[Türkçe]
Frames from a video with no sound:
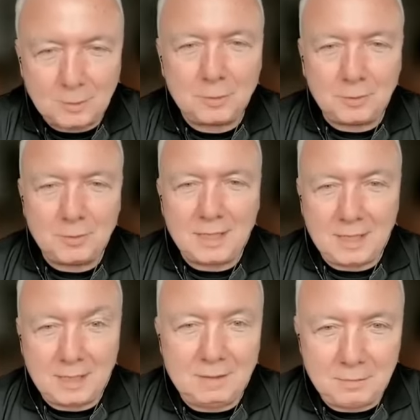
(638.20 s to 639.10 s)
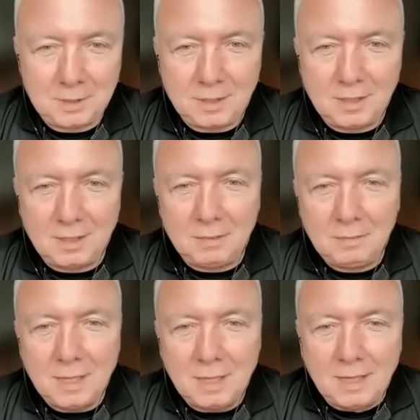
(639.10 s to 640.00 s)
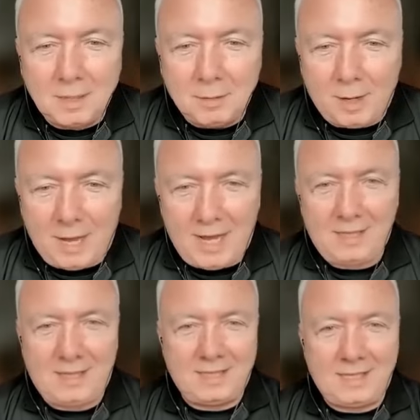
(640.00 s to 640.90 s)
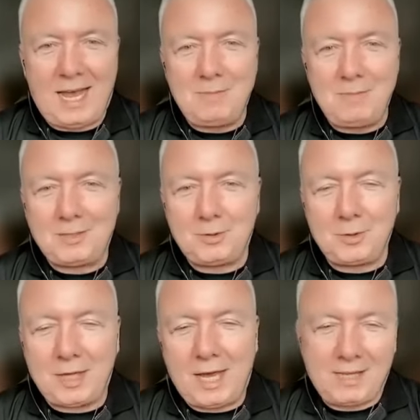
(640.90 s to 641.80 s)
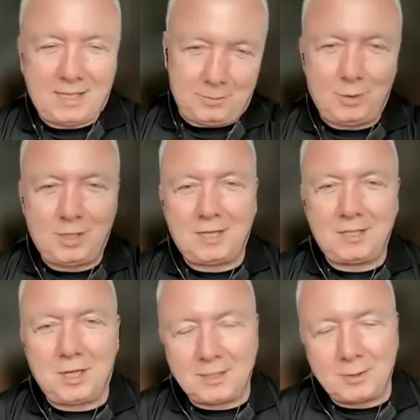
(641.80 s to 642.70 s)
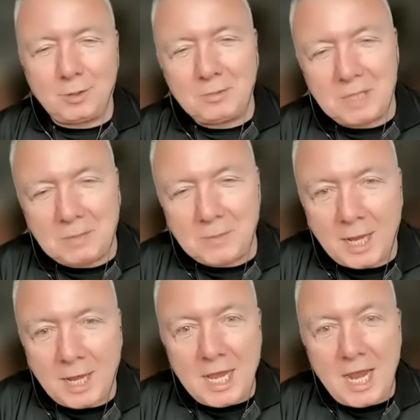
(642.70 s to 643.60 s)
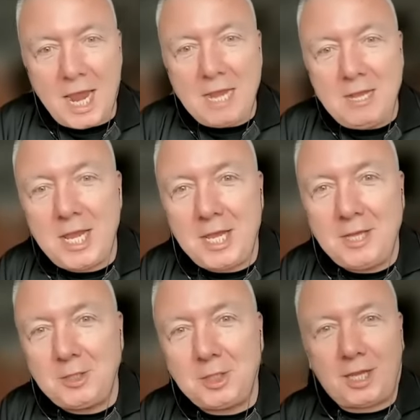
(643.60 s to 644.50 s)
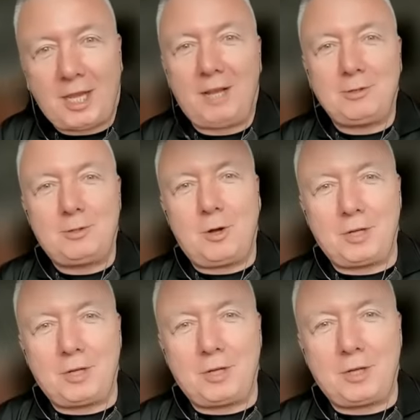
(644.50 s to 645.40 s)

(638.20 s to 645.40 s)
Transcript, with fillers: Dur dur bir daha tabii canım. Herkese gelmez çünkü herkes bu kadar şanslı olabilir mi? 50 inç televizyon